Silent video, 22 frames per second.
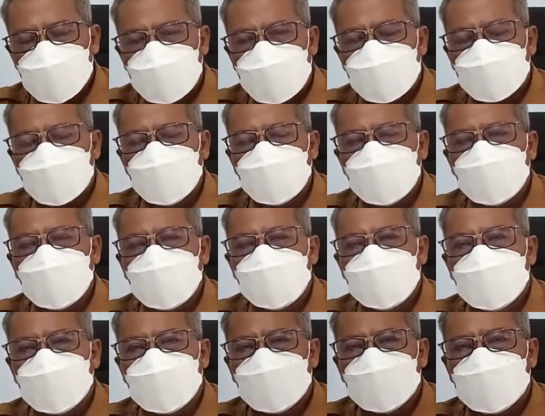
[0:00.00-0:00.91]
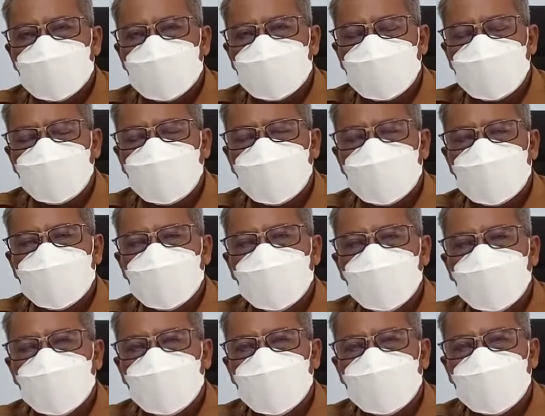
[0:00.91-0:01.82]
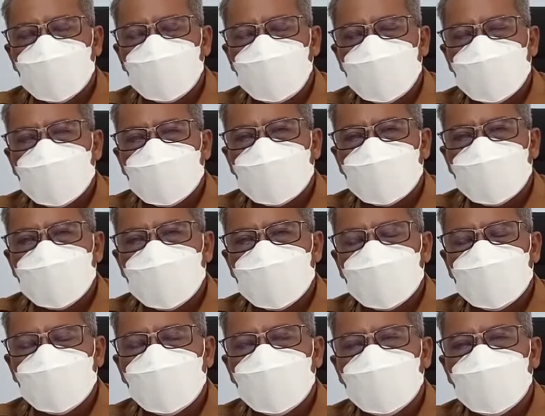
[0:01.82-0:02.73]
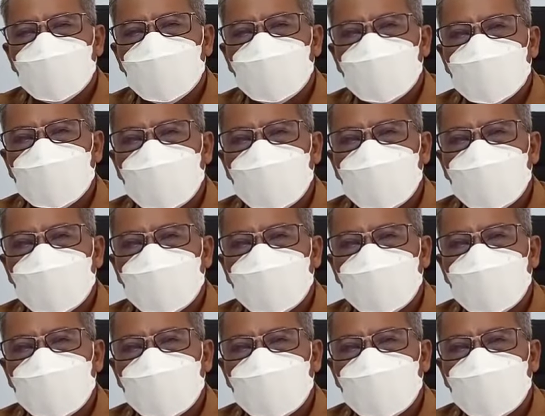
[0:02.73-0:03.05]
atau sudah ditetapkan oleh kepala daerah untuk